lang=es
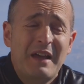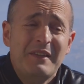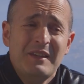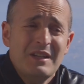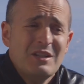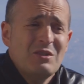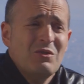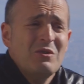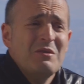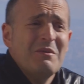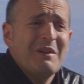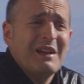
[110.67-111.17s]

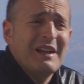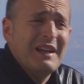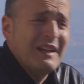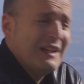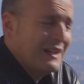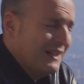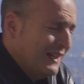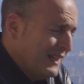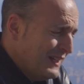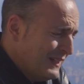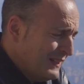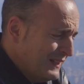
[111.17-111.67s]
antes no iba a la
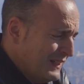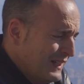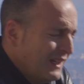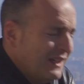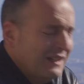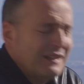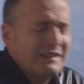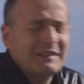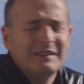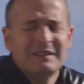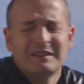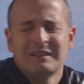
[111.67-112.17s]
iglesia,
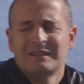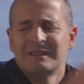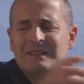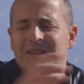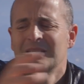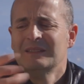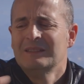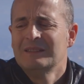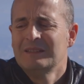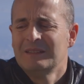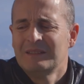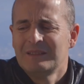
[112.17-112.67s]

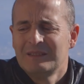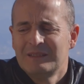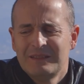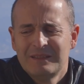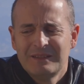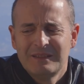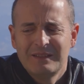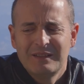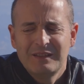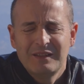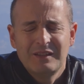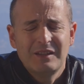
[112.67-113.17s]

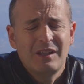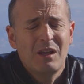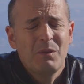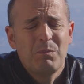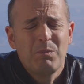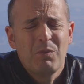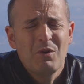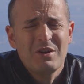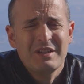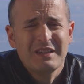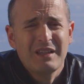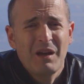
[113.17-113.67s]

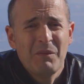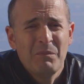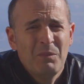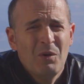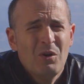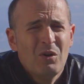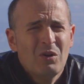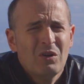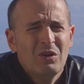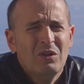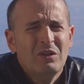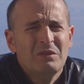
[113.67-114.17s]
después
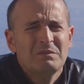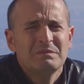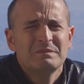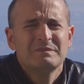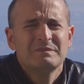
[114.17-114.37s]
tampoco.